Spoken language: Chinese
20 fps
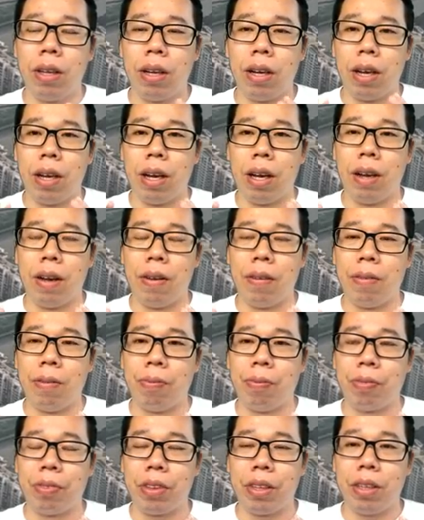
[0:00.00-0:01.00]
嗯，
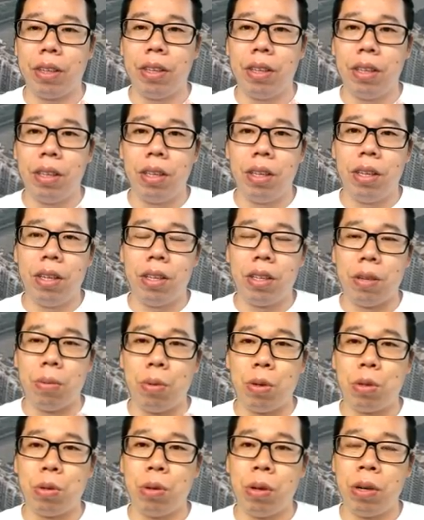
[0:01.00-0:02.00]
怎么
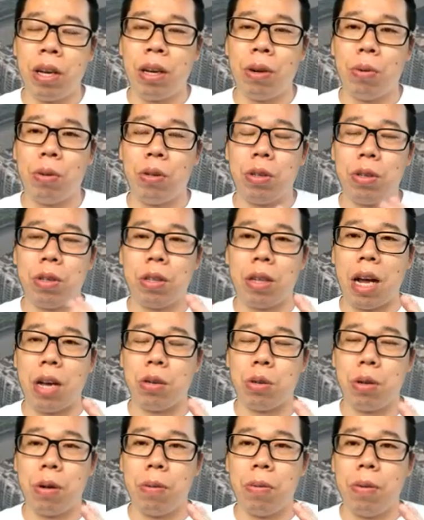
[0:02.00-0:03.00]
说呢？我就是打
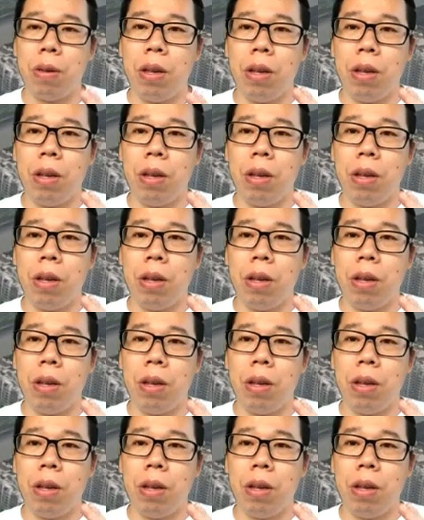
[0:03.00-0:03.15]
算。